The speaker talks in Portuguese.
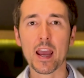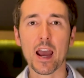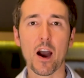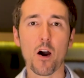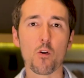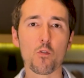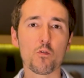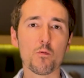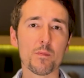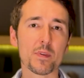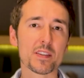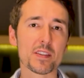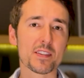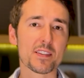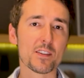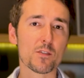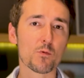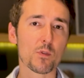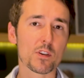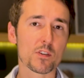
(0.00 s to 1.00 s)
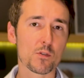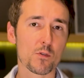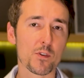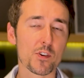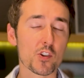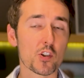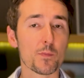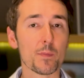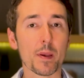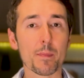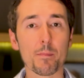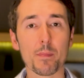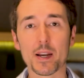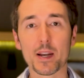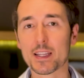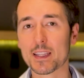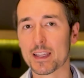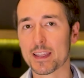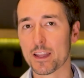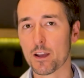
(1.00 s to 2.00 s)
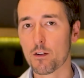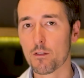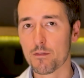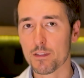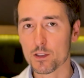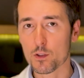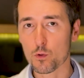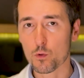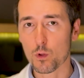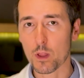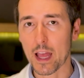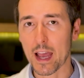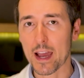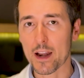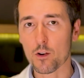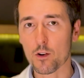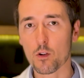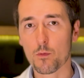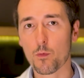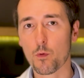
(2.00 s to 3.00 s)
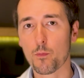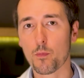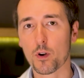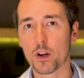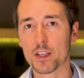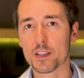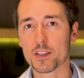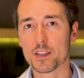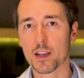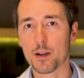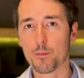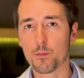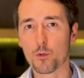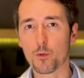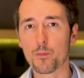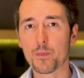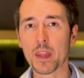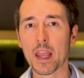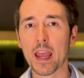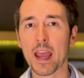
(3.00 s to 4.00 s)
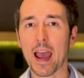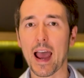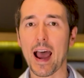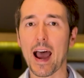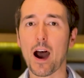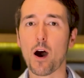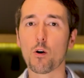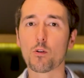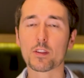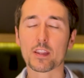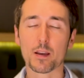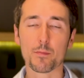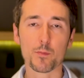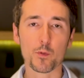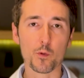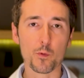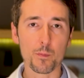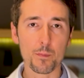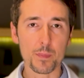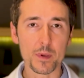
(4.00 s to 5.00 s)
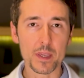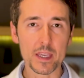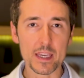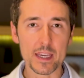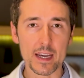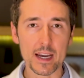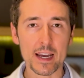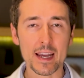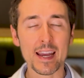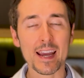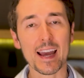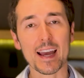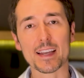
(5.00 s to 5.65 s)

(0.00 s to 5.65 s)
algumas situações de membrana neovascular, como por exemplo a alta miopia,